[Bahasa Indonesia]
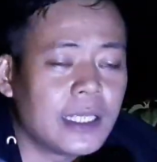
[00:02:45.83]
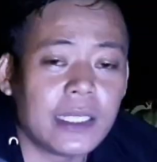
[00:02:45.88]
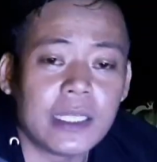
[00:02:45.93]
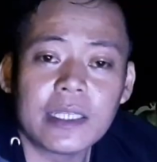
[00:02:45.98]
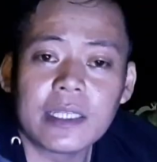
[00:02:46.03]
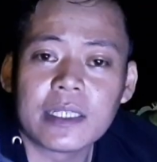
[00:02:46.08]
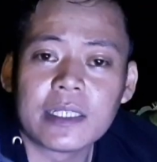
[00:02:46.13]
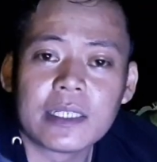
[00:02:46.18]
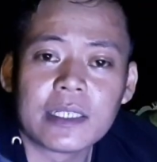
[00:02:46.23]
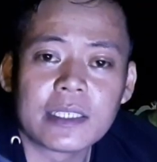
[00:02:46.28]

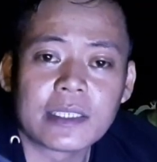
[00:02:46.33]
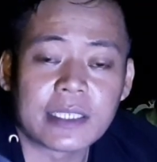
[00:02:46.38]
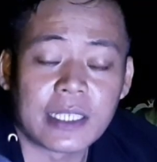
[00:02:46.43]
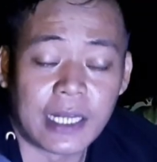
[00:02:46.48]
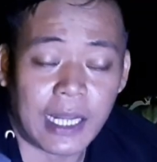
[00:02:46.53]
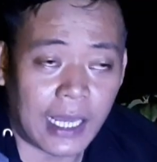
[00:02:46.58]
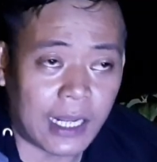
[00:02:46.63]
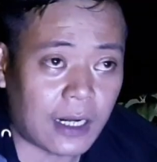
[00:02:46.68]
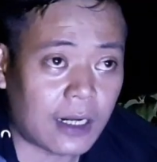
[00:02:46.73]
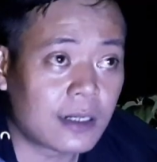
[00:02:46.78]
ini
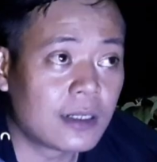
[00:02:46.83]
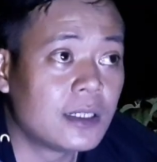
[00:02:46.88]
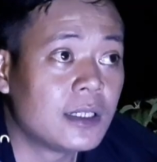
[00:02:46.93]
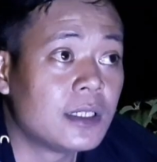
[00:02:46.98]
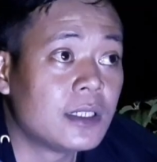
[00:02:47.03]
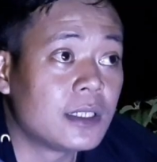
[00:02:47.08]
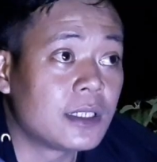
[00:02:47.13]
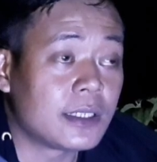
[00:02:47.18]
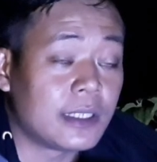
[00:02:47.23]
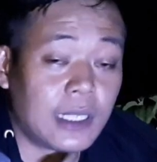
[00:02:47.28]
senar
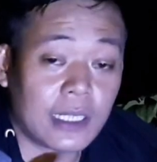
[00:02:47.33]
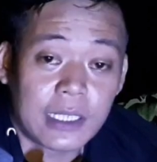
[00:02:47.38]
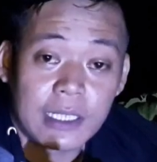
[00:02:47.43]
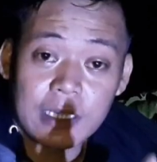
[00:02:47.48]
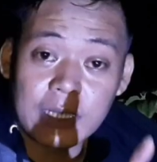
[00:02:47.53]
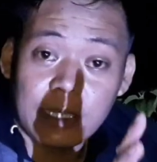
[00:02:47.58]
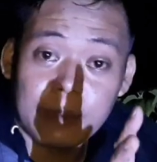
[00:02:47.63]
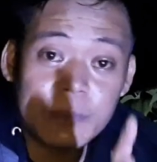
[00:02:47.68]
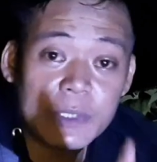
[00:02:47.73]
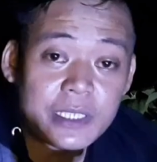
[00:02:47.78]
dan
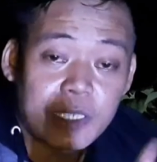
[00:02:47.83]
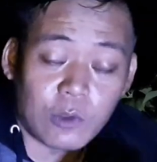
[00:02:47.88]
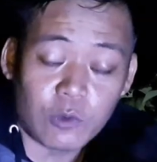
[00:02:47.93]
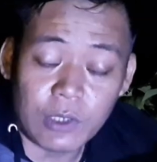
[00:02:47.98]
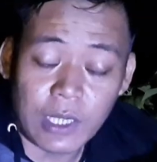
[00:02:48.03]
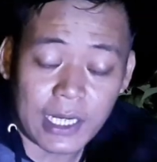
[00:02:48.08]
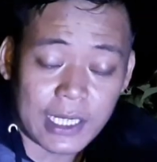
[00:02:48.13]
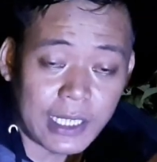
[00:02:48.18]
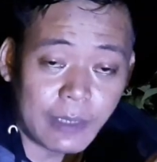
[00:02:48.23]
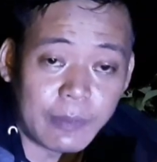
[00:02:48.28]
kita bisa
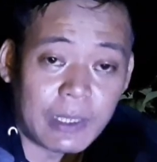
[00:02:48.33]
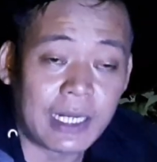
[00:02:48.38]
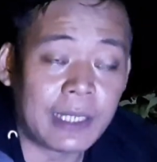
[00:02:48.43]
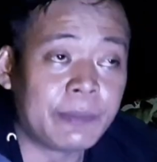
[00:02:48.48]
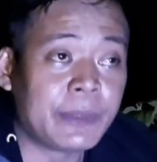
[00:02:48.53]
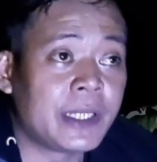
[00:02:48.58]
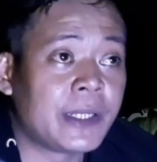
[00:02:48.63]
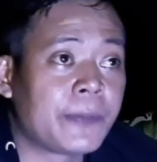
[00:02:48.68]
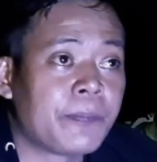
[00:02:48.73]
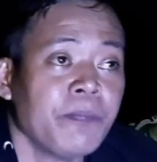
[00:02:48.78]
gunakan
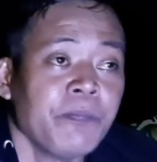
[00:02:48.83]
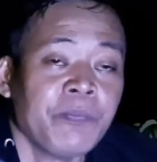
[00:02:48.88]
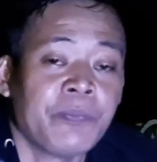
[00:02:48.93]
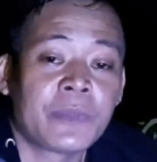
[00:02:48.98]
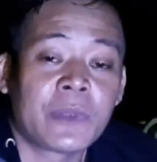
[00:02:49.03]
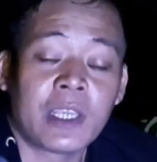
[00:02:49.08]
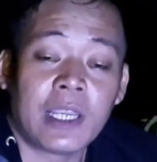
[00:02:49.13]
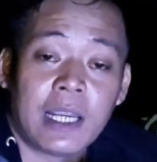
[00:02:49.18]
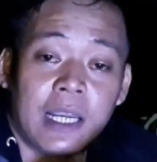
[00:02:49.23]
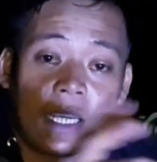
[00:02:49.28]
malam ini
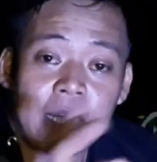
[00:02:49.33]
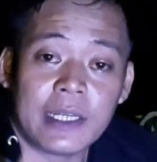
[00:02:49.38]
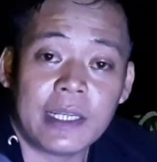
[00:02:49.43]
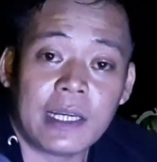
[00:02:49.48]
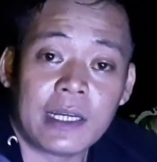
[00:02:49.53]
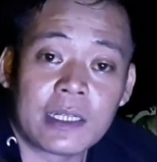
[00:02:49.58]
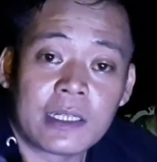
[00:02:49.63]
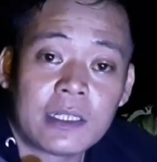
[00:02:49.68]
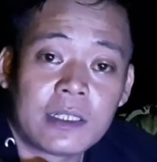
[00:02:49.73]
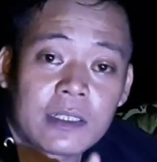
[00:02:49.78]
nah,
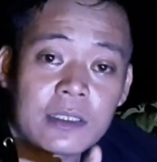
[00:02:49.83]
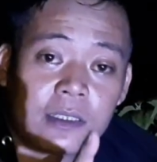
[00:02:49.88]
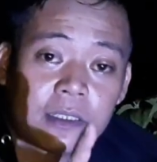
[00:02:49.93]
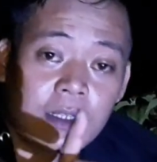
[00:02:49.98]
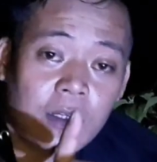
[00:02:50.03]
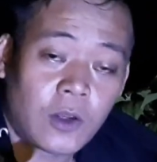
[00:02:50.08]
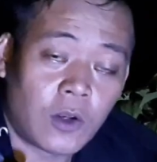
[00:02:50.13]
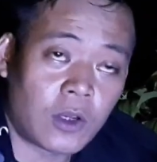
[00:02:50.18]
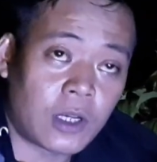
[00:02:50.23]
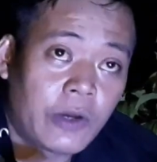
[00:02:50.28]
dan
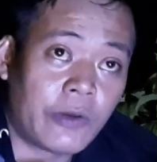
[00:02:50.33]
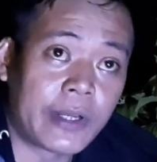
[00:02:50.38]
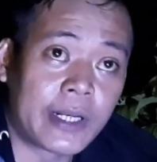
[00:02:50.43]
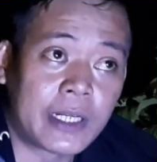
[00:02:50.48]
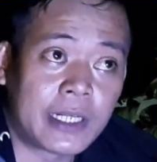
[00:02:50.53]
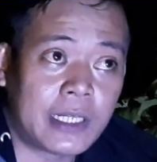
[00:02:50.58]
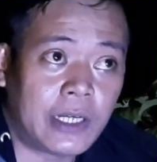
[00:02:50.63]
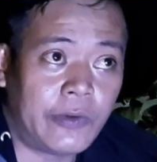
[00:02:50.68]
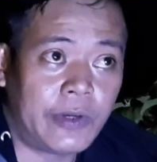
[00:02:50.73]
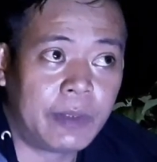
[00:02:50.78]
kalau
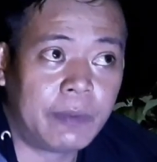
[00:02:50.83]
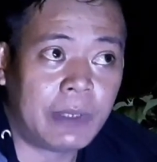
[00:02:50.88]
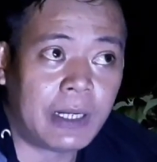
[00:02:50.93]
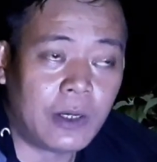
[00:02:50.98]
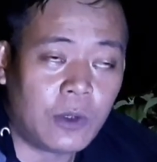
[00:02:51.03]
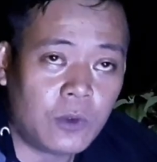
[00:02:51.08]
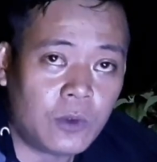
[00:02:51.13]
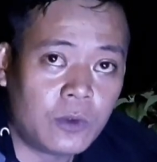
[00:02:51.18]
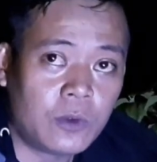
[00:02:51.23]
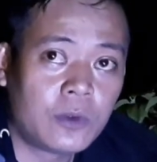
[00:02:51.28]
kawan-kawan
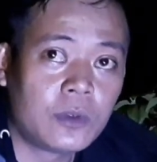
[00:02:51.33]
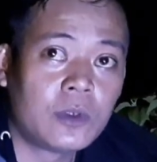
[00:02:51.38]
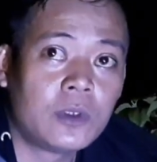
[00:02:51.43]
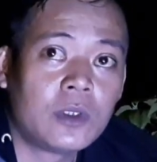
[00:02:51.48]
mau